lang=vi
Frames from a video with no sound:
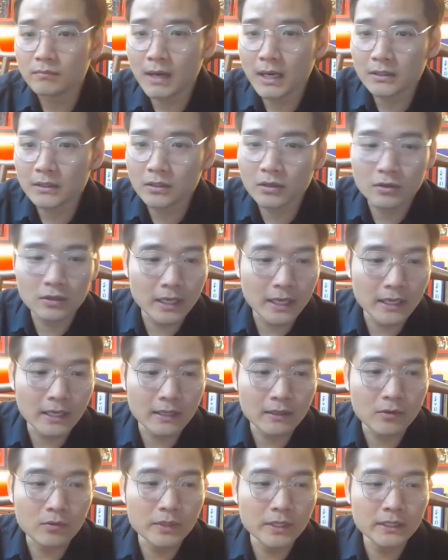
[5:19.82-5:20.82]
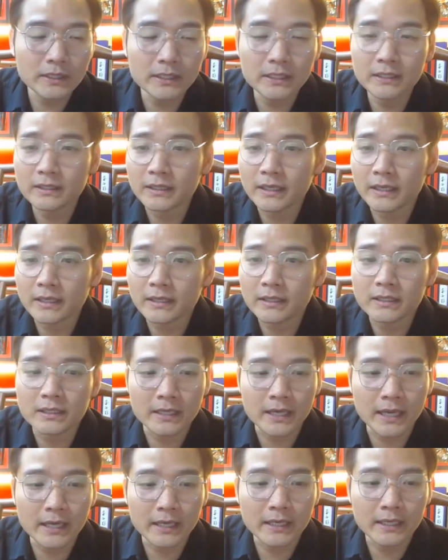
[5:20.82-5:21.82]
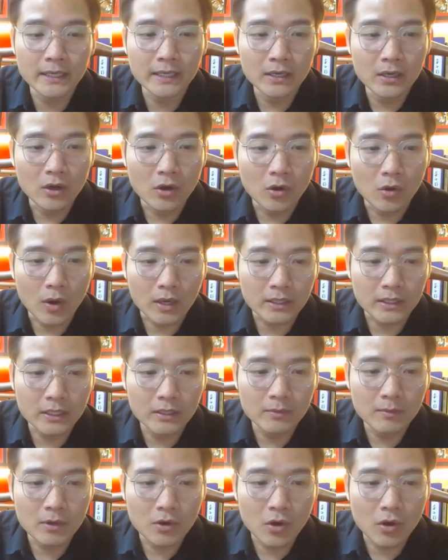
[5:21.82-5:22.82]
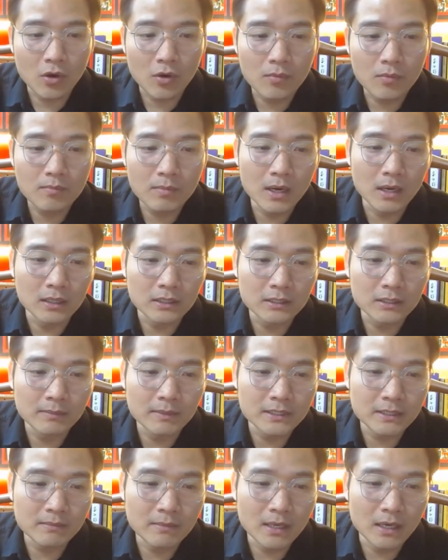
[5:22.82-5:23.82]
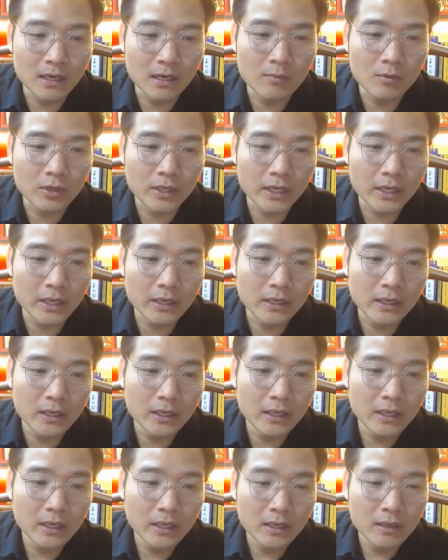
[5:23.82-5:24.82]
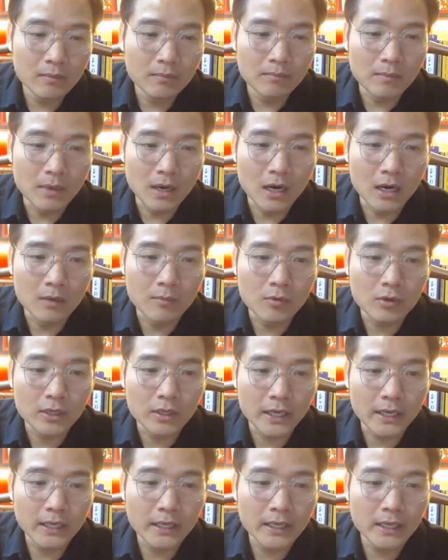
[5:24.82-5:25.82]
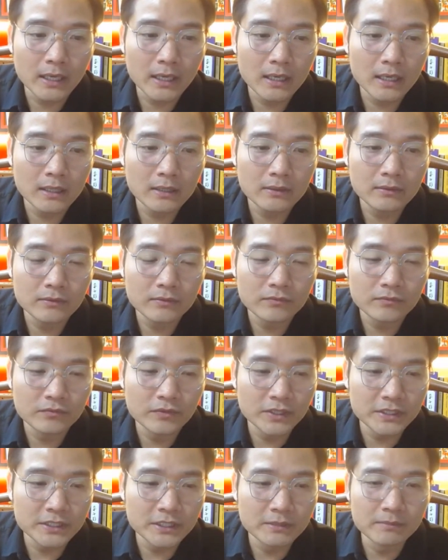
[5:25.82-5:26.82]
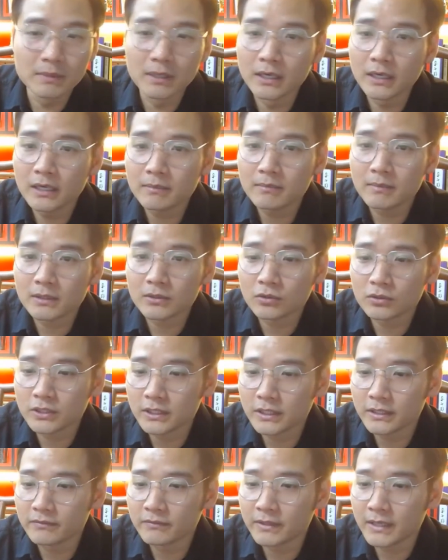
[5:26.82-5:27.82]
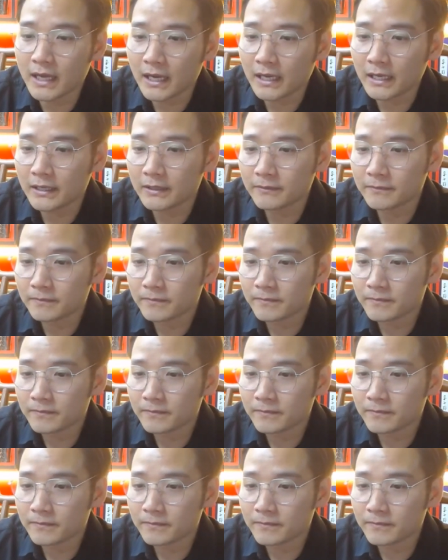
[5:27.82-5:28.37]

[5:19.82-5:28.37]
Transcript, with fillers: Bạn có lẽ là cũng ít đi cái cửa này, hoặc nếu mà có mở thì mình sẽ mở một cái mở một cái vị trí mới mà tôi sẽ định vị lại.